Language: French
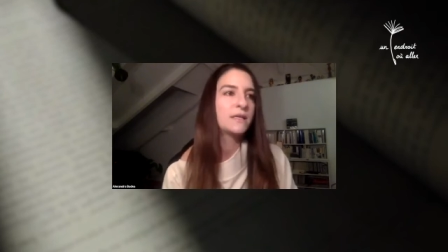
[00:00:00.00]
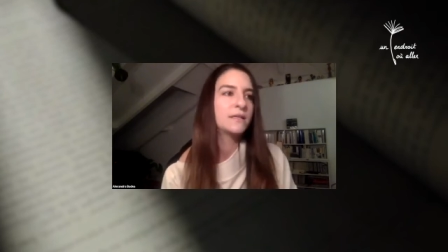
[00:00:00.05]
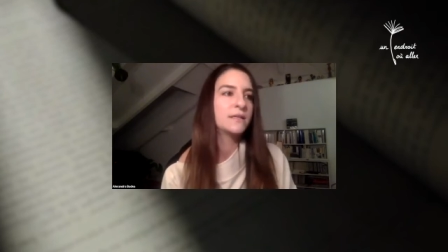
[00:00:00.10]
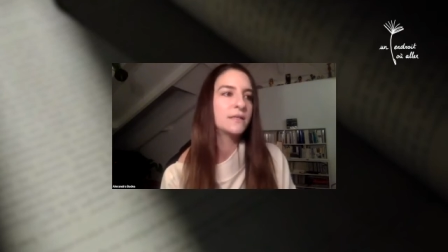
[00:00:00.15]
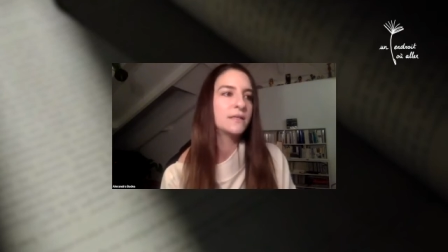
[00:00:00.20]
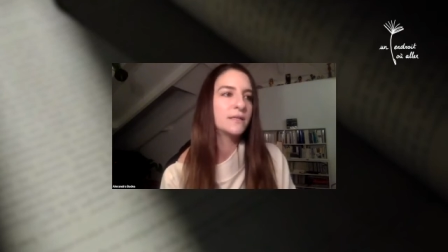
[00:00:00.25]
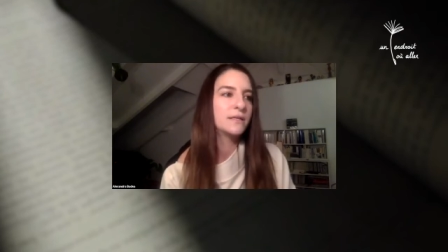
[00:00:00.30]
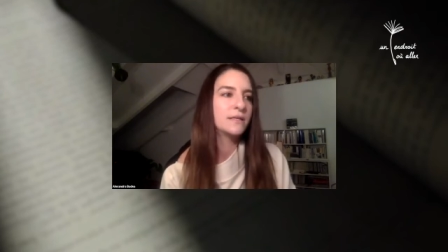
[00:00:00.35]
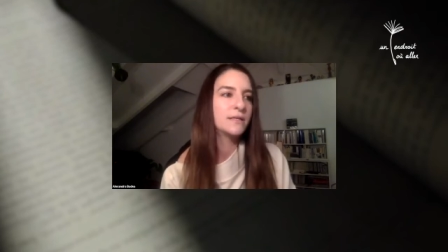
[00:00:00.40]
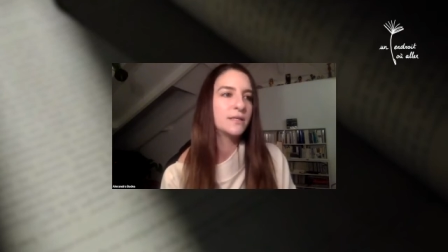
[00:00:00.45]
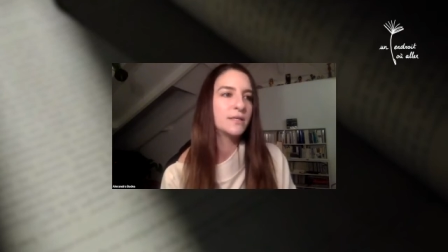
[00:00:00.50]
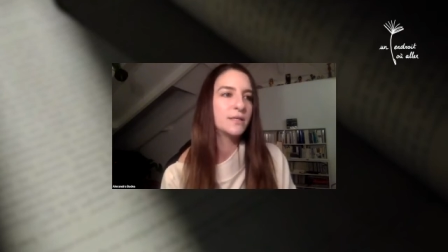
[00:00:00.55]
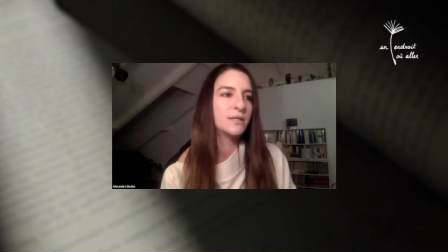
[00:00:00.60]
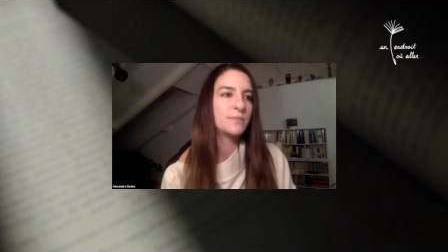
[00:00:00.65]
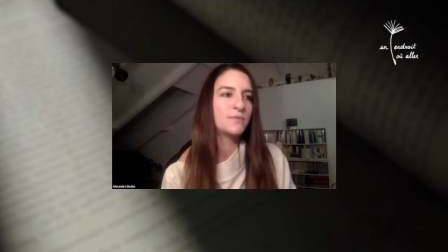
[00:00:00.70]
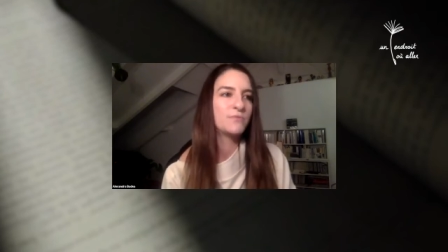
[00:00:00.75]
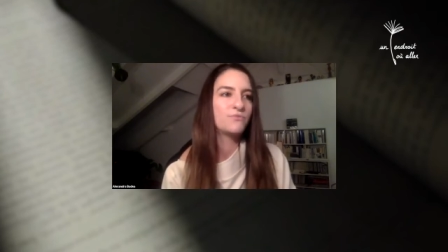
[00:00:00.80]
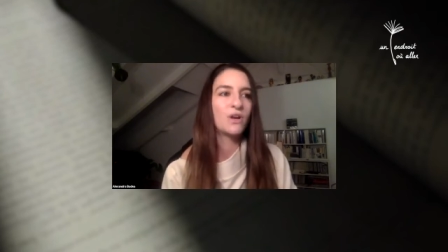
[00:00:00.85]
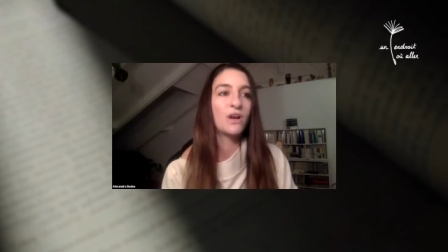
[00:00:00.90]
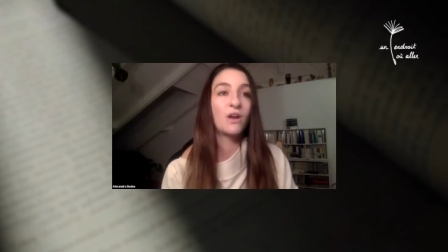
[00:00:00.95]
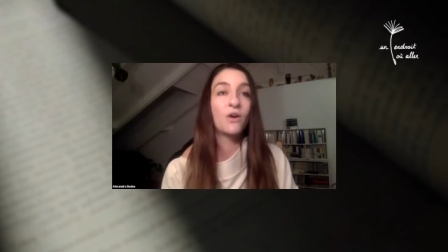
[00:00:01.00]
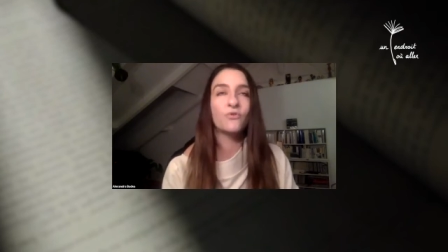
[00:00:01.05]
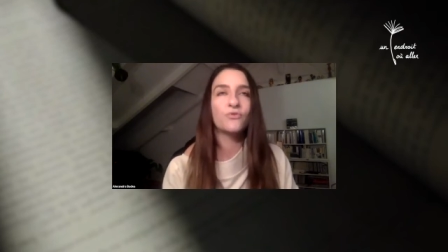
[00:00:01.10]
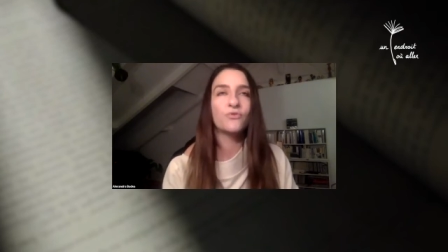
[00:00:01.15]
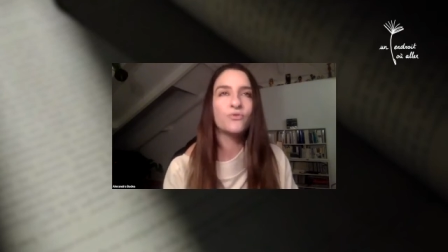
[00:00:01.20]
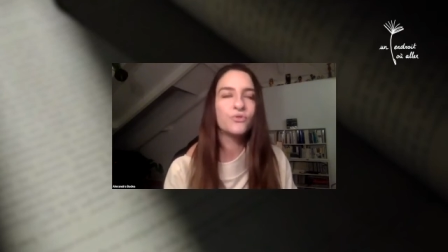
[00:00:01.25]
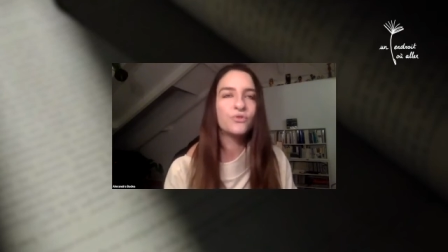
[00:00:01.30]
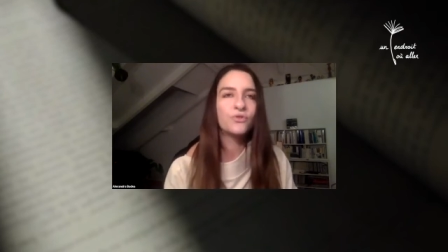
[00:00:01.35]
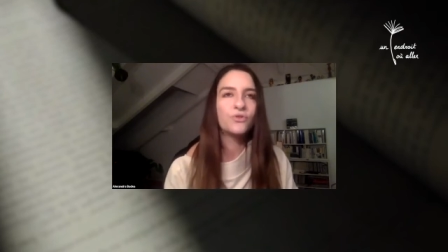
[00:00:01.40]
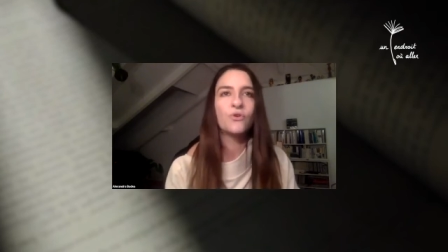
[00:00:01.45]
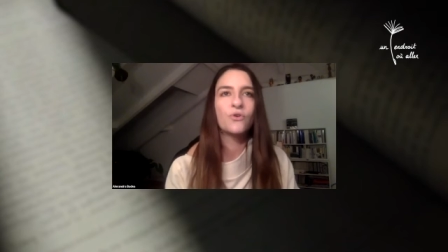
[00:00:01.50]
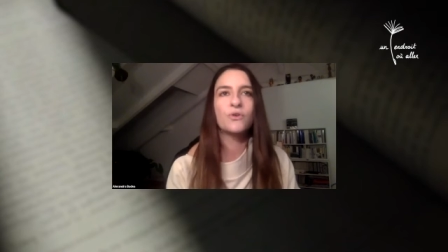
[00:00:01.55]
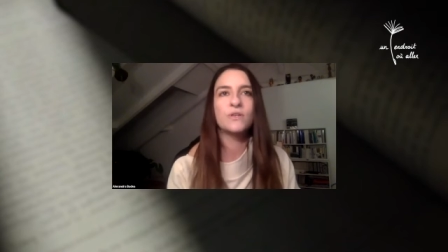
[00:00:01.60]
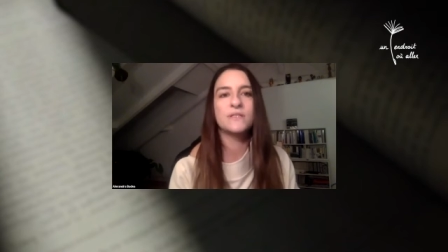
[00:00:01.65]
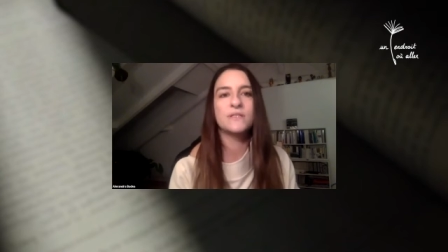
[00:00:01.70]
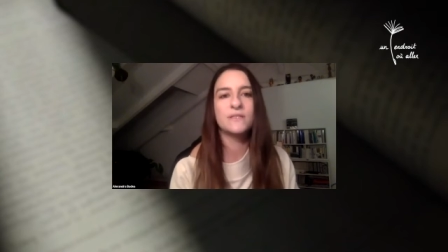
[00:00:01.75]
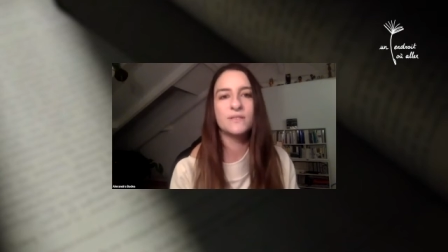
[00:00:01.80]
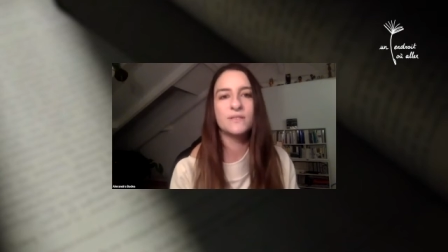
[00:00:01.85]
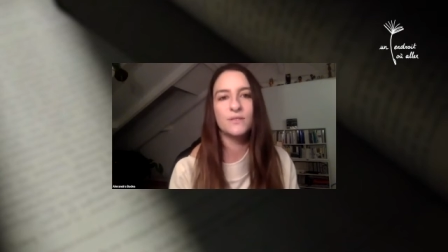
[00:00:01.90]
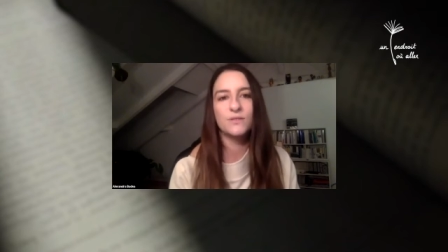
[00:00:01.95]
Euh, mais voilà, entre-temps, ils,
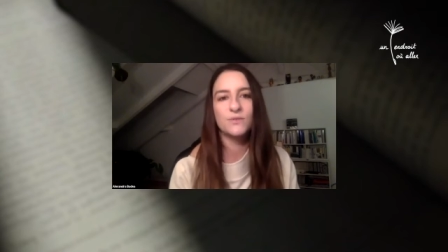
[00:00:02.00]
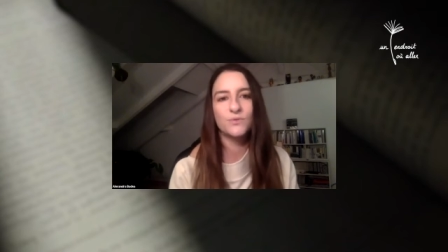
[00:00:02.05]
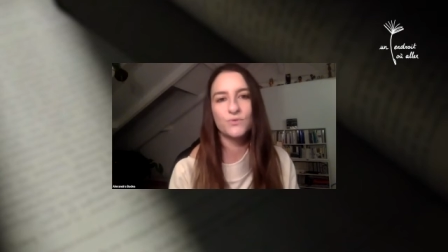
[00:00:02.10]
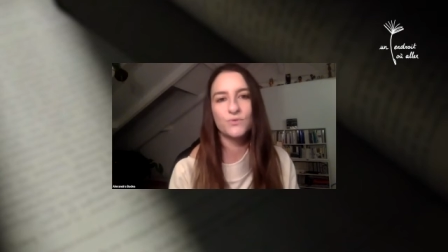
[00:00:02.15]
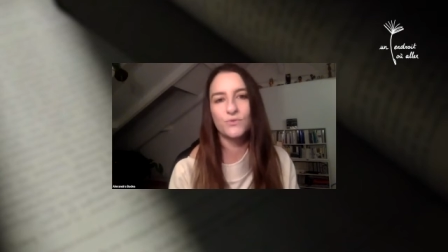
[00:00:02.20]
se